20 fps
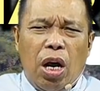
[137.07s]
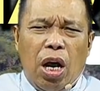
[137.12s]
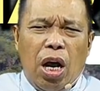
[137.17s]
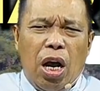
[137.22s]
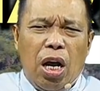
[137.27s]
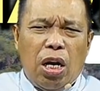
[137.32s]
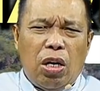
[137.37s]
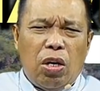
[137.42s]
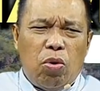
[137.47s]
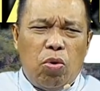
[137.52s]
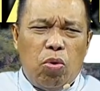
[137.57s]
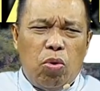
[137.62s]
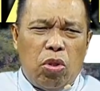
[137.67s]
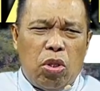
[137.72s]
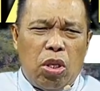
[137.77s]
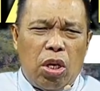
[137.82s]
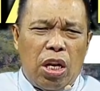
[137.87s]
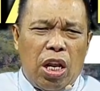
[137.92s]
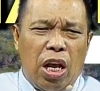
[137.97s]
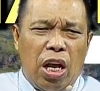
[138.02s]
aku
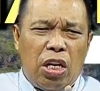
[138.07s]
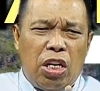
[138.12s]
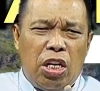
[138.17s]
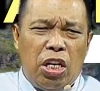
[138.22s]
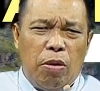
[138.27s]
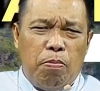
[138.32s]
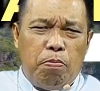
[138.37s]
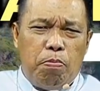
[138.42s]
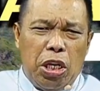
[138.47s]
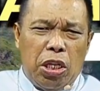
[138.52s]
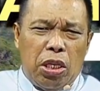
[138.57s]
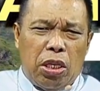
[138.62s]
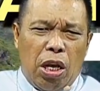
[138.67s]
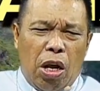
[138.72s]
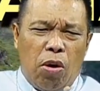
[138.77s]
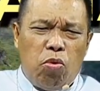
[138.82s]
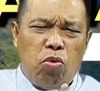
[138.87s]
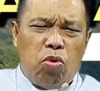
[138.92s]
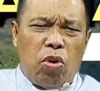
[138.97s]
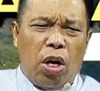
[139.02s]
telah
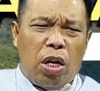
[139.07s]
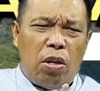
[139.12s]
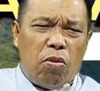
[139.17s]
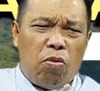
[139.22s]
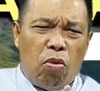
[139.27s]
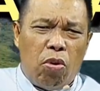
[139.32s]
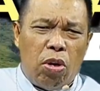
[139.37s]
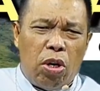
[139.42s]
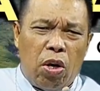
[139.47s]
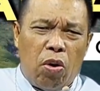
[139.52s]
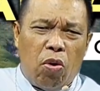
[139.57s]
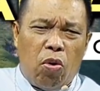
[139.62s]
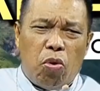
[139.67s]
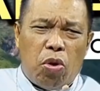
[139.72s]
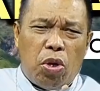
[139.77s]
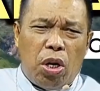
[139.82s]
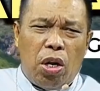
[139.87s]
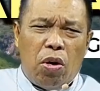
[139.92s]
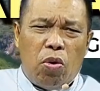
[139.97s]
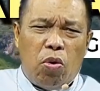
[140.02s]
diberitahukan oleh
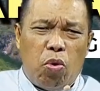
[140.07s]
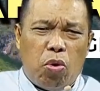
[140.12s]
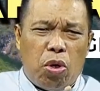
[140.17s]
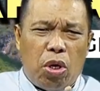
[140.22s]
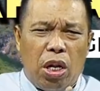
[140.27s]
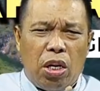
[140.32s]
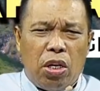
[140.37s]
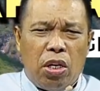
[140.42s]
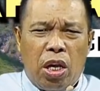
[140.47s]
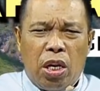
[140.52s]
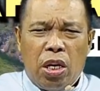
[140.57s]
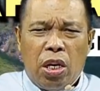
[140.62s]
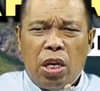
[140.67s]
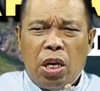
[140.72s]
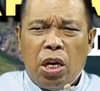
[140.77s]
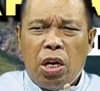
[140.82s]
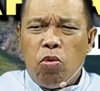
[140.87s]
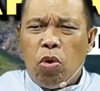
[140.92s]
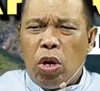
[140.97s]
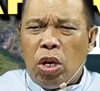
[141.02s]
orang-orang
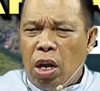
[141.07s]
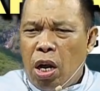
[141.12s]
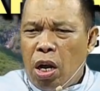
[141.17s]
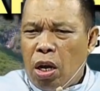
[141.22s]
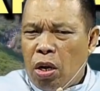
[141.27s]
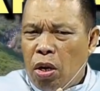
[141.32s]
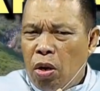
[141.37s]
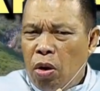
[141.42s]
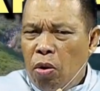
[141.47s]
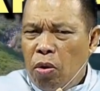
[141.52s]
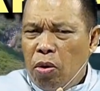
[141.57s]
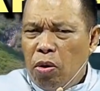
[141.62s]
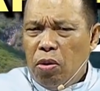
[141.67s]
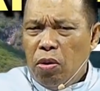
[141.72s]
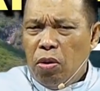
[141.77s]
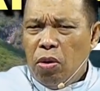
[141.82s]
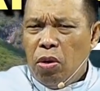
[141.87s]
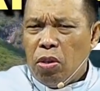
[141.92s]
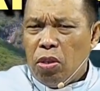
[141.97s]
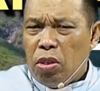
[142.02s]
dari keluarga
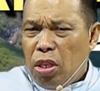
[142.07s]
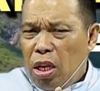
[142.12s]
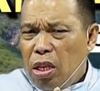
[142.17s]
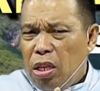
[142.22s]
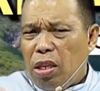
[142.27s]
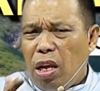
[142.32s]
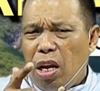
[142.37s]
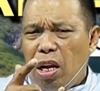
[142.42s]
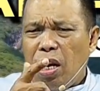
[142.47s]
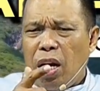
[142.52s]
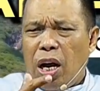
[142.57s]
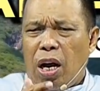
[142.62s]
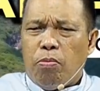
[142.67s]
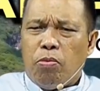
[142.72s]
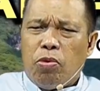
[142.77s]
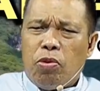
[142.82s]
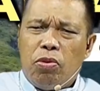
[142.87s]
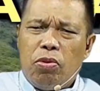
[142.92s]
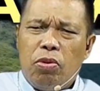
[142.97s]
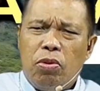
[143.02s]
Kelu tentang
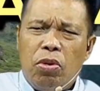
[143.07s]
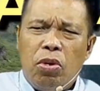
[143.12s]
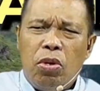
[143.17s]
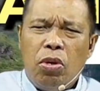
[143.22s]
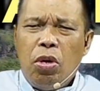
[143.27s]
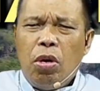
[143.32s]
kamu